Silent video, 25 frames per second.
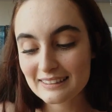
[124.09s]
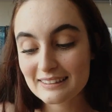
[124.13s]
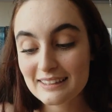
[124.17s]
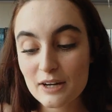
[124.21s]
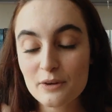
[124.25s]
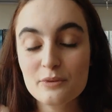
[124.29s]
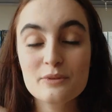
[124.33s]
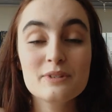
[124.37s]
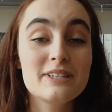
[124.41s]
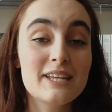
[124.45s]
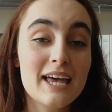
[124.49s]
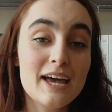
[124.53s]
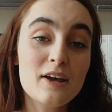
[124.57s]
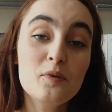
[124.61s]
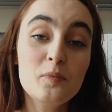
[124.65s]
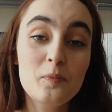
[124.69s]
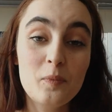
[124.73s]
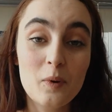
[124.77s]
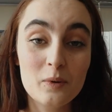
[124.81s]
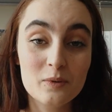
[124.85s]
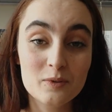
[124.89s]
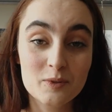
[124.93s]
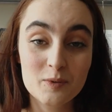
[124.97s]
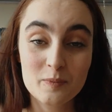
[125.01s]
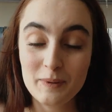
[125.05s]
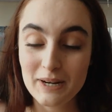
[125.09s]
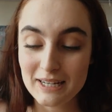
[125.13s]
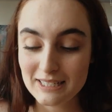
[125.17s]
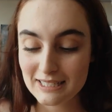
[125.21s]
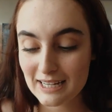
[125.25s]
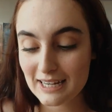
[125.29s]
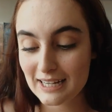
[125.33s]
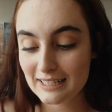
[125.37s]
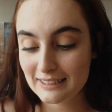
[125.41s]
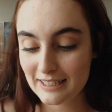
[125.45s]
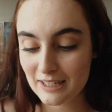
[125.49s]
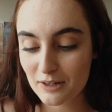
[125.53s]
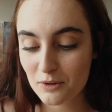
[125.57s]
então, zero pontos para essa
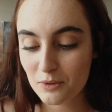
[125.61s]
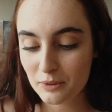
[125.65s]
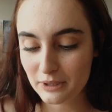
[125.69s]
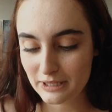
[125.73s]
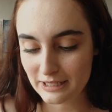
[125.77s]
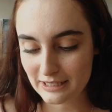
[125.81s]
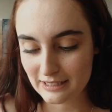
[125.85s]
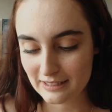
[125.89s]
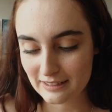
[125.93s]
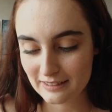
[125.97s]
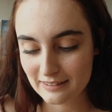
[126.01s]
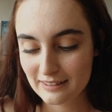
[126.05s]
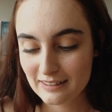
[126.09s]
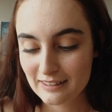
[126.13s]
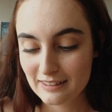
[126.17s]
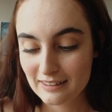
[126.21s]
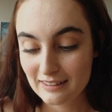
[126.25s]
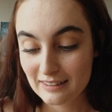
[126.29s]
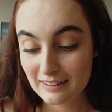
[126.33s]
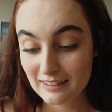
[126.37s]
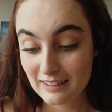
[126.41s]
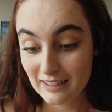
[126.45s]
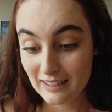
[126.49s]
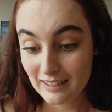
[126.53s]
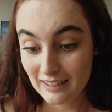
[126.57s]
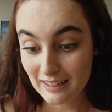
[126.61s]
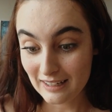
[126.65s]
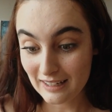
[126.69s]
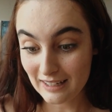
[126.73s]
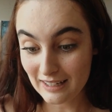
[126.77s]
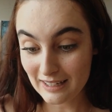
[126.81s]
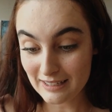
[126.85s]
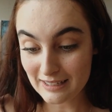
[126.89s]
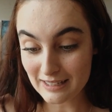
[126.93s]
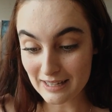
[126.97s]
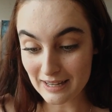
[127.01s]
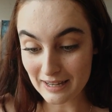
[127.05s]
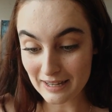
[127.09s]
categoria.
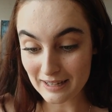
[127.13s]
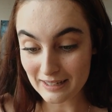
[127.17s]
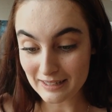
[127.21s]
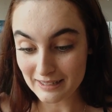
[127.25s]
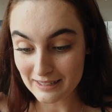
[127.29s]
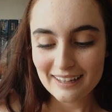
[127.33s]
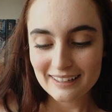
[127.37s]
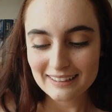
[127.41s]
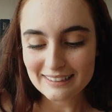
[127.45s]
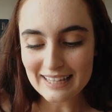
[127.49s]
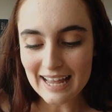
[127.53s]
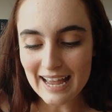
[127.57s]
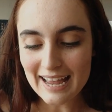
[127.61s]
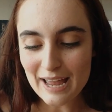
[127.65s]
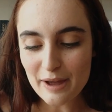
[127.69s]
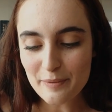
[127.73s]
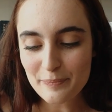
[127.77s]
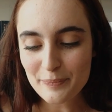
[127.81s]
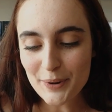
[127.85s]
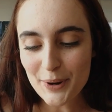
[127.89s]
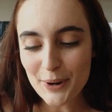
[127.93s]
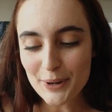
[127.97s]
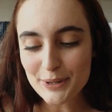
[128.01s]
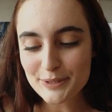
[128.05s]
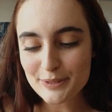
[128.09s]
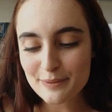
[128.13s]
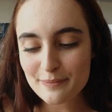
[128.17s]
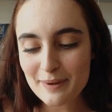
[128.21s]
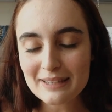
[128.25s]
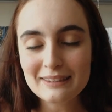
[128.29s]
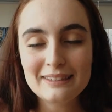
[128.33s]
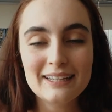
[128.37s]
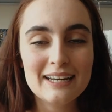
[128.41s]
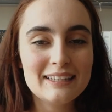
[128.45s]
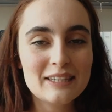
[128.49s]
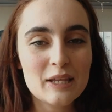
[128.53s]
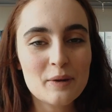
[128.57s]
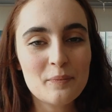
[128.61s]
Ai, ai. Daí a próxima é
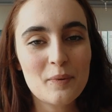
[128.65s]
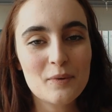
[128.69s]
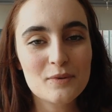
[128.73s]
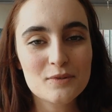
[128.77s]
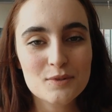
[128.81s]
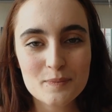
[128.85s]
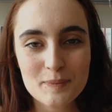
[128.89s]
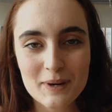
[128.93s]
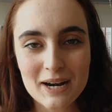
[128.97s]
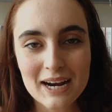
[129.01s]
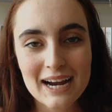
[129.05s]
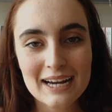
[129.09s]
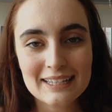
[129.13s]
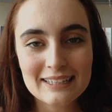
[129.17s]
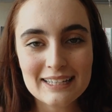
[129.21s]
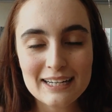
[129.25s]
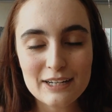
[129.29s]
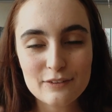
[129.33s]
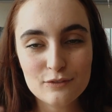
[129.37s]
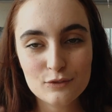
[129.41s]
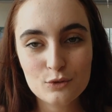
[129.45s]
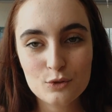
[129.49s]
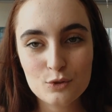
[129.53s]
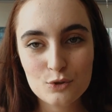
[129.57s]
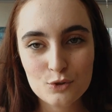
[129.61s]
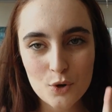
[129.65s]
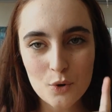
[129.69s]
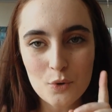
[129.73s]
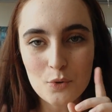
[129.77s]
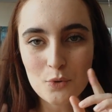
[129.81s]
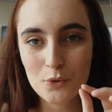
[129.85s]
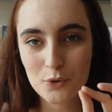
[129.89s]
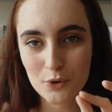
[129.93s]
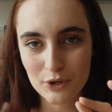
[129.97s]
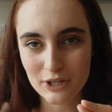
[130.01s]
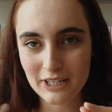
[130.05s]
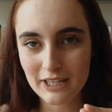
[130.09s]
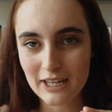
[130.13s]
30 pontos para cada livro do John
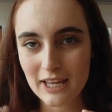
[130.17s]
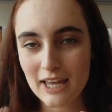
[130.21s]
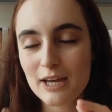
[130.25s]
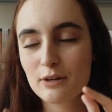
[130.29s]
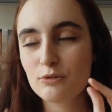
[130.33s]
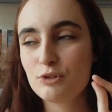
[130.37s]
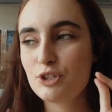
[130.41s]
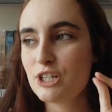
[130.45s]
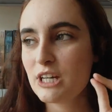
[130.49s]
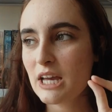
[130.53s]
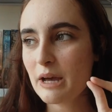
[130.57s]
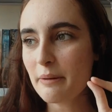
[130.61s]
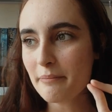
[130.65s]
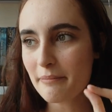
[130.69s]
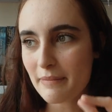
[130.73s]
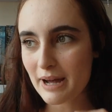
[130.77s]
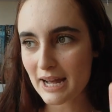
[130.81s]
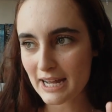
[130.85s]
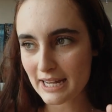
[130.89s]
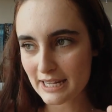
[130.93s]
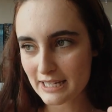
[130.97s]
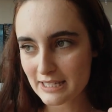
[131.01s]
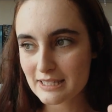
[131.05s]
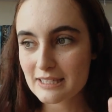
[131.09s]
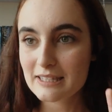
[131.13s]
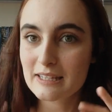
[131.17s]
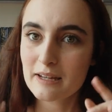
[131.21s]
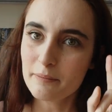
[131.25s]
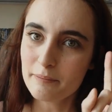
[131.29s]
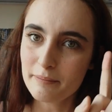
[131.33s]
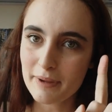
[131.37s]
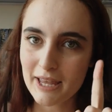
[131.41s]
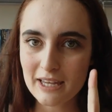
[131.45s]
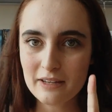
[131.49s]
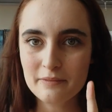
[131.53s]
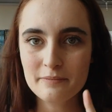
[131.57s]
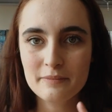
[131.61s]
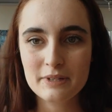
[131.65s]
Green. Eu tinha mais
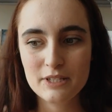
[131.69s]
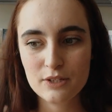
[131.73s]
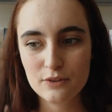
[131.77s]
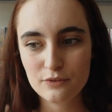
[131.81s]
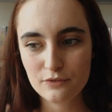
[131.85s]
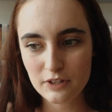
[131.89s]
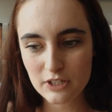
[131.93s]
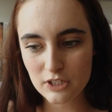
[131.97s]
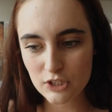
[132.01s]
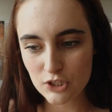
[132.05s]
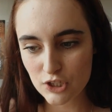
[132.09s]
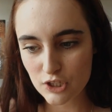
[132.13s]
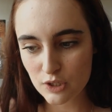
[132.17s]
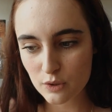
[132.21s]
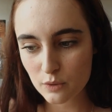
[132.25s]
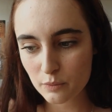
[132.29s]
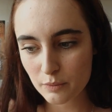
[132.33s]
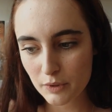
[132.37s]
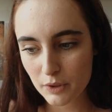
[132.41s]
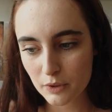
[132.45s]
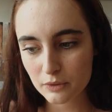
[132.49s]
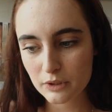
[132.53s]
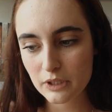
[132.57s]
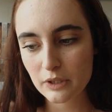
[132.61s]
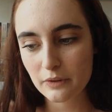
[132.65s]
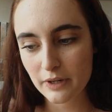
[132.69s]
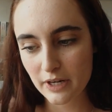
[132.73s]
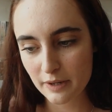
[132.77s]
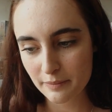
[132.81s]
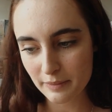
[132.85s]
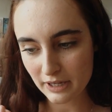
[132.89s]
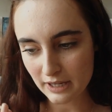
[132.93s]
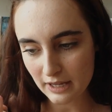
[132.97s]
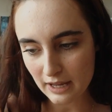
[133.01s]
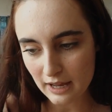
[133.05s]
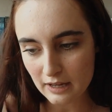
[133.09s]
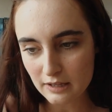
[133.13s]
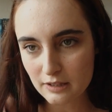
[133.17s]
também, mas eu vendi o meu
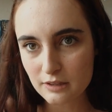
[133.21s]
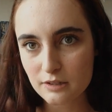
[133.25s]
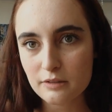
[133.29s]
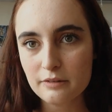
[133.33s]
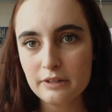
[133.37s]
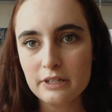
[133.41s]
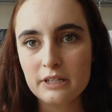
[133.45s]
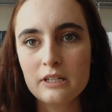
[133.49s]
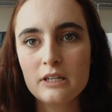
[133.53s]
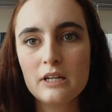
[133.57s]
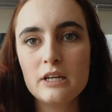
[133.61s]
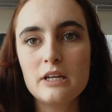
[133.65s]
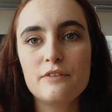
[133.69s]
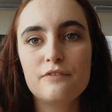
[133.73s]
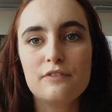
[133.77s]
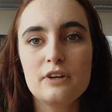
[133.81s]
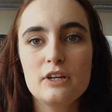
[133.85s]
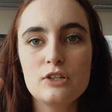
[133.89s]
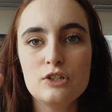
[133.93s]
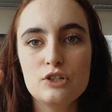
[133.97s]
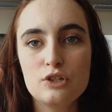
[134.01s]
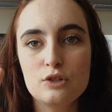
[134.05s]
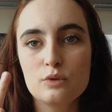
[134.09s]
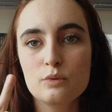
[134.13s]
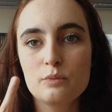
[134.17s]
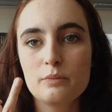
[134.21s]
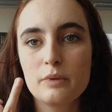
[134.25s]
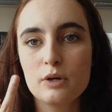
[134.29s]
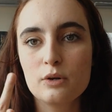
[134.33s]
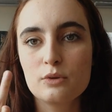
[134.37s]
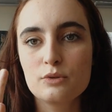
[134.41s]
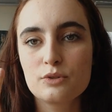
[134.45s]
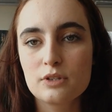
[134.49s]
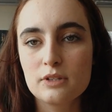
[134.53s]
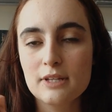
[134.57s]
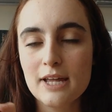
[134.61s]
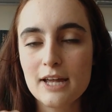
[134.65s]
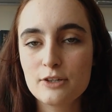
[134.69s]
Teorema Catherine e vendi o meu
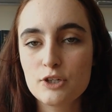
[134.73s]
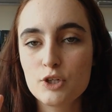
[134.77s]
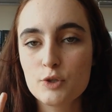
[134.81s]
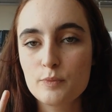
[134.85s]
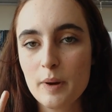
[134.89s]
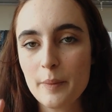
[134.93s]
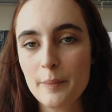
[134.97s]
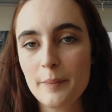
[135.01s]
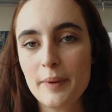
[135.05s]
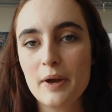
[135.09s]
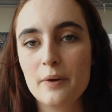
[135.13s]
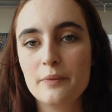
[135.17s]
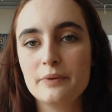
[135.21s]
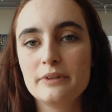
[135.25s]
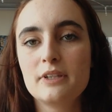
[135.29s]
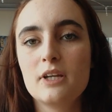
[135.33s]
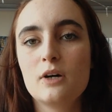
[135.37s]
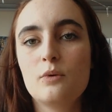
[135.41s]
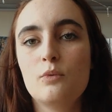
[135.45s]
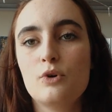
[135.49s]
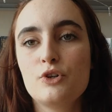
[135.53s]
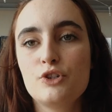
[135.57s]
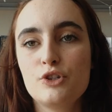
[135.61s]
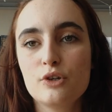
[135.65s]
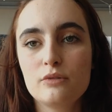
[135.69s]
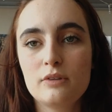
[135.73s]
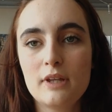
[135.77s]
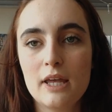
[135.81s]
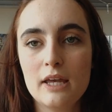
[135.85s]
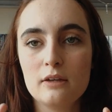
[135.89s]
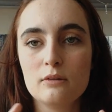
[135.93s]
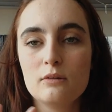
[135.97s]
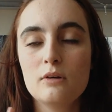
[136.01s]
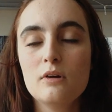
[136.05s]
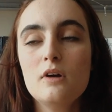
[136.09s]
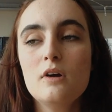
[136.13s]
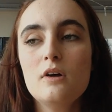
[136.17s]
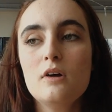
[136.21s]
Cidade de Papel. Então hoje eu
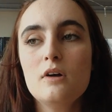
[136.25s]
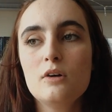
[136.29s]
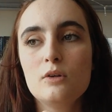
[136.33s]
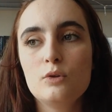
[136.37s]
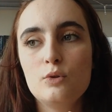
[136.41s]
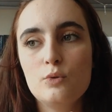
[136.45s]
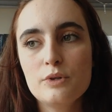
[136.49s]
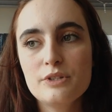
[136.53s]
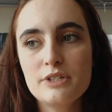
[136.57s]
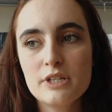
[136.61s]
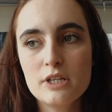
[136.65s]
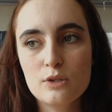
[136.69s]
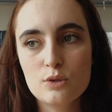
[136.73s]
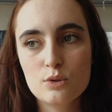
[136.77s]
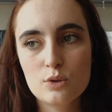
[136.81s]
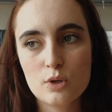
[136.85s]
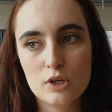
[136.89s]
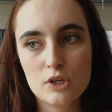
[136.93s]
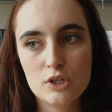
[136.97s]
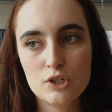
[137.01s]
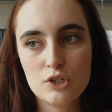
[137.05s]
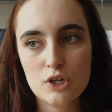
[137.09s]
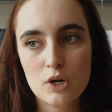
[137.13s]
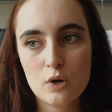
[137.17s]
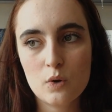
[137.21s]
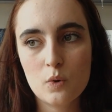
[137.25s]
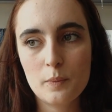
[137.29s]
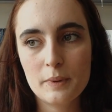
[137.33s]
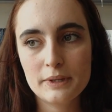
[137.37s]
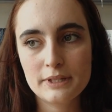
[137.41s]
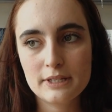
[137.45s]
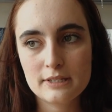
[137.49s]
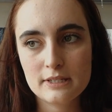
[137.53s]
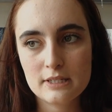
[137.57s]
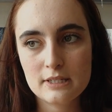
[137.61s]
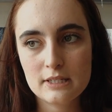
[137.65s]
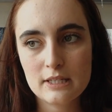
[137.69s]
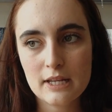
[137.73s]
tenho duas edições de A Culpa é
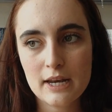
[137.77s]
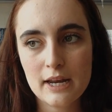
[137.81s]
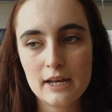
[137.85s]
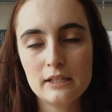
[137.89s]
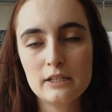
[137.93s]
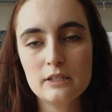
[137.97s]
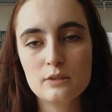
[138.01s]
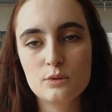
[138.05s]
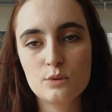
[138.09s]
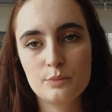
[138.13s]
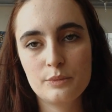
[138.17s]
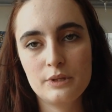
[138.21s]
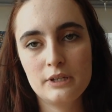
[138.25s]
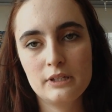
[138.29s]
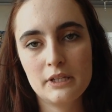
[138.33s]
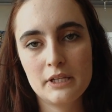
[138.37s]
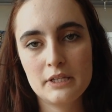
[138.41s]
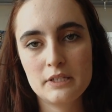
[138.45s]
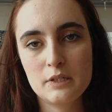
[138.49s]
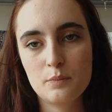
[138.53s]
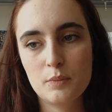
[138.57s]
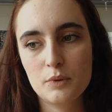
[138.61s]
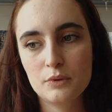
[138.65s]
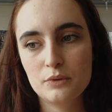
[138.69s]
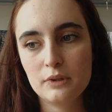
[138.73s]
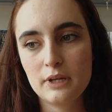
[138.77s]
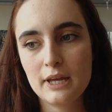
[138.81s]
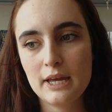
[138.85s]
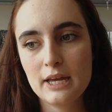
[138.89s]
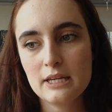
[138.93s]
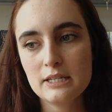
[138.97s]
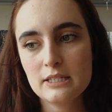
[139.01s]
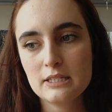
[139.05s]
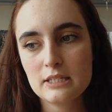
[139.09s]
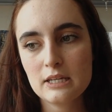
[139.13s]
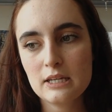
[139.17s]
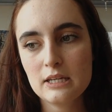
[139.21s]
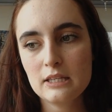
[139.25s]
das Estrelas, uma em inglês e
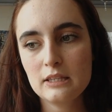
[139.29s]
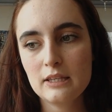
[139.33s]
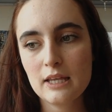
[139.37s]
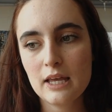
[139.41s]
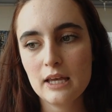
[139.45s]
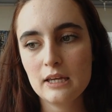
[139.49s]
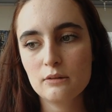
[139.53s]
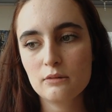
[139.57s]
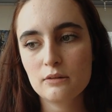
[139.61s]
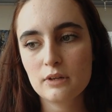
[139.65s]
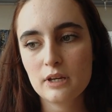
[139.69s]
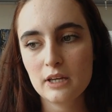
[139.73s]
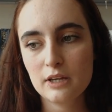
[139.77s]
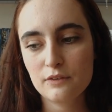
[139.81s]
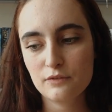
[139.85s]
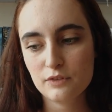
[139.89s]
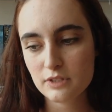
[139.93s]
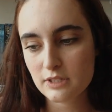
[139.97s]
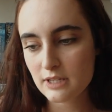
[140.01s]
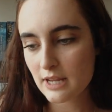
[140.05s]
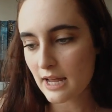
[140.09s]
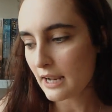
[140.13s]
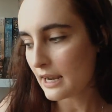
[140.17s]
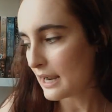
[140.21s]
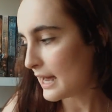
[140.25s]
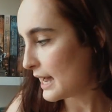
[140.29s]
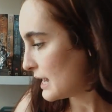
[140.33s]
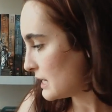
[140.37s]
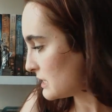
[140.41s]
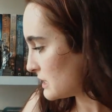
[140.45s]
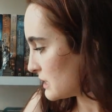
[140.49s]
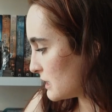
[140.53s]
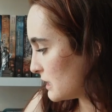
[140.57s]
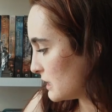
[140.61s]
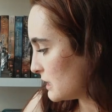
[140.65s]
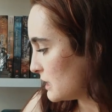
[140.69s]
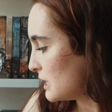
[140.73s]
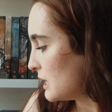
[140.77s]
português, e tenho Quem é Você
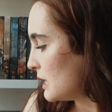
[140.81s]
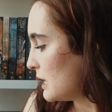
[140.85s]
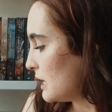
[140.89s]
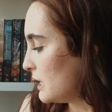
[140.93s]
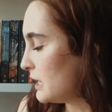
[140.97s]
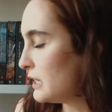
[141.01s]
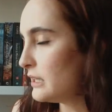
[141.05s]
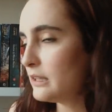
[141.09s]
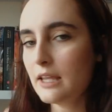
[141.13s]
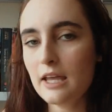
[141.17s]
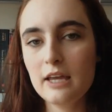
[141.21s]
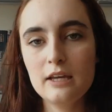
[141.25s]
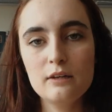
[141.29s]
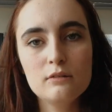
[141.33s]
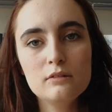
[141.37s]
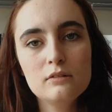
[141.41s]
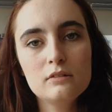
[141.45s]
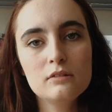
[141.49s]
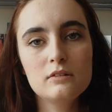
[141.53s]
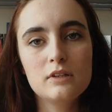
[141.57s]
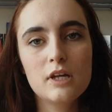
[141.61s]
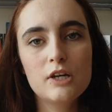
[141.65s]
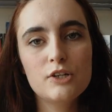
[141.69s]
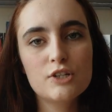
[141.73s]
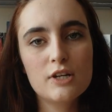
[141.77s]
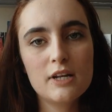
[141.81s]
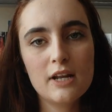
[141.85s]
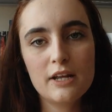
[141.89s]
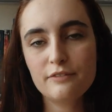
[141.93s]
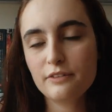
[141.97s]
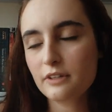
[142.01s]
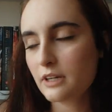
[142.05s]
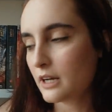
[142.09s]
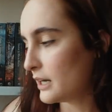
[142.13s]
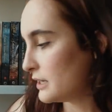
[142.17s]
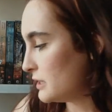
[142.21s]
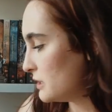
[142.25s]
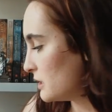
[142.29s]
Alaska e tenho Deixa a Neve
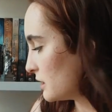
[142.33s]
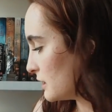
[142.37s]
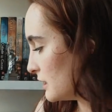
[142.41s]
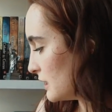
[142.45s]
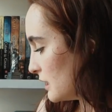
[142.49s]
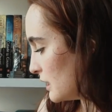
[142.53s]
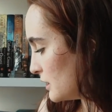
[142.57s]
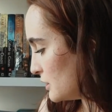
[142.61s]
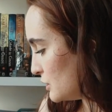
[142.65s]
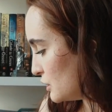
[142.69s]
Cair, que tá na